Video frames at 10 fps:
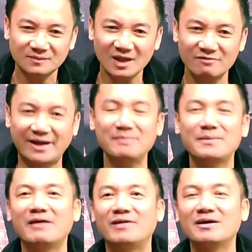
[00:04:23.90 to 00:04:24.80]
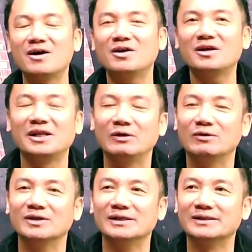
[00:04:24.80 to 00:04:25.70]
vậy mà vẫn có rất là nhiều
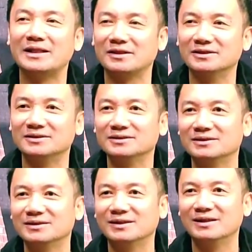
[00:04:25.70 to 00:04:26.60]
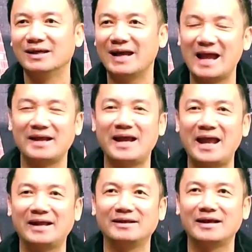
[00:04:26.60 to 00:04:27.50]
người tin tưởng hàng
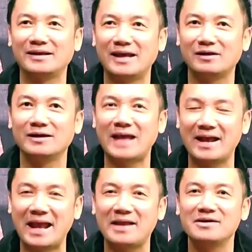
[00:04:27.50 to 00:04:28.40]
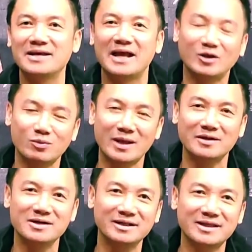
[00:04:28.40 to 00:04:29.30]
ngàn hàng ngàn người hàng chục ngàn
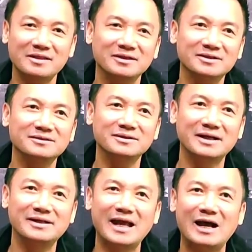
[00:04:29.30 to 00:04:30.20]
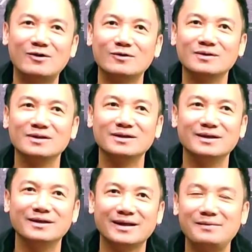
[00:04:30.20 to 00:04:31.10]
người tin tưởng để giao
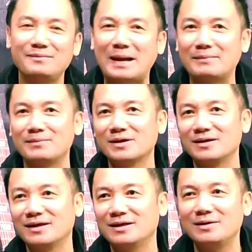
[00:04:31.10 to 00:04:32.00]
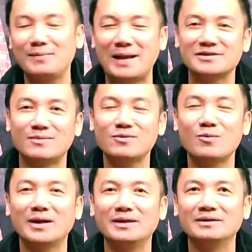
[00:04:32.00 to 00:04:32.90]
cái mạng cái cái cái, cái mạng sống của
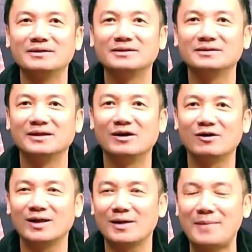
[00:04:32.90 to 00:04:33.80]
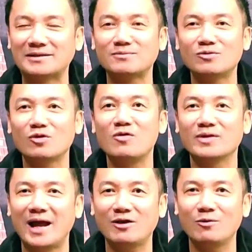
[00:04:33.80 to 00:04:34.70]
mình hoặc là cái mạng sống của con
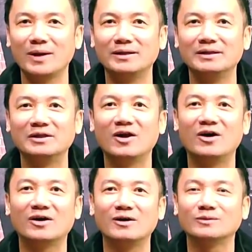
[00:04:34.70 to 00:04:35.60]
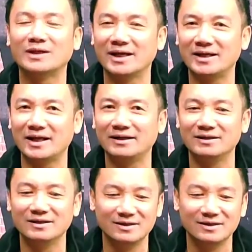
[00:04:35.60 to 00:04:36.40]
cái của mình cho cái ông thần y này